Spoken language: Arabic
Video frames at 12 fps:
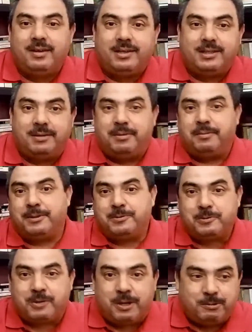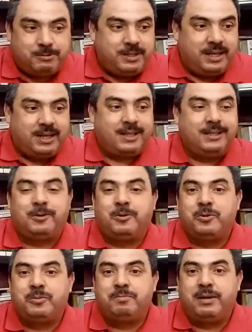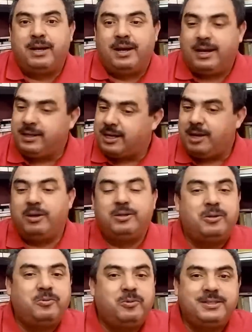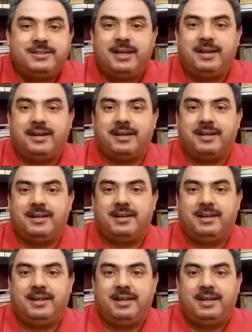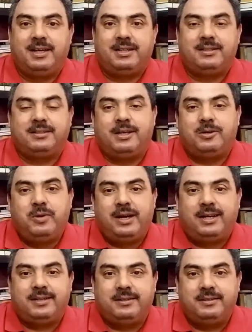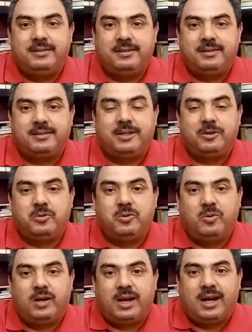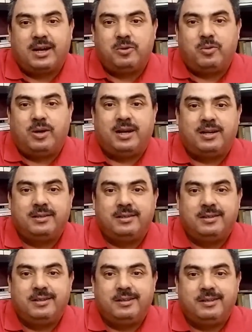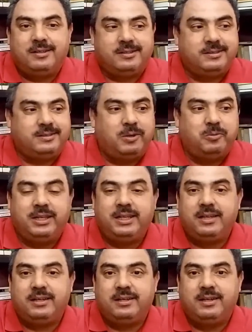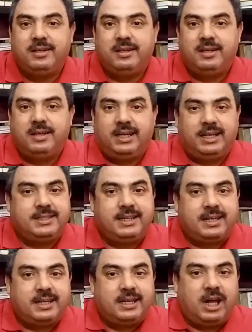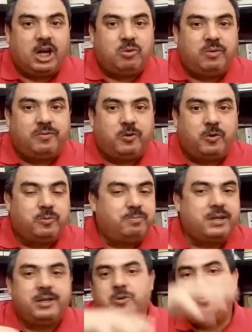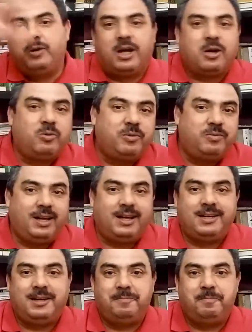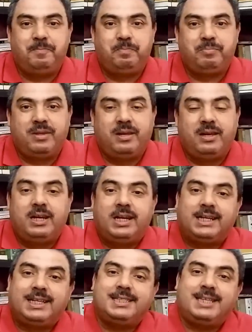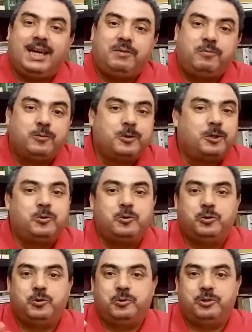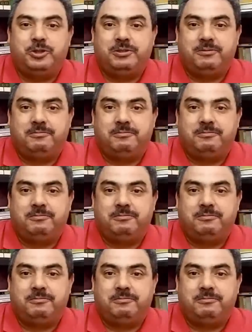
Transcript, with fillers: دابا لو بغيتو تقراو التاريخ ديال اوروبا غتلقاو هذا هو التاريخ ديال واحد كيكون هو الاقوى آه، دوليا حيت الا كان اقوى في اوروبا كيكون اقوى في العالم كيتحالفوا ضده الجوج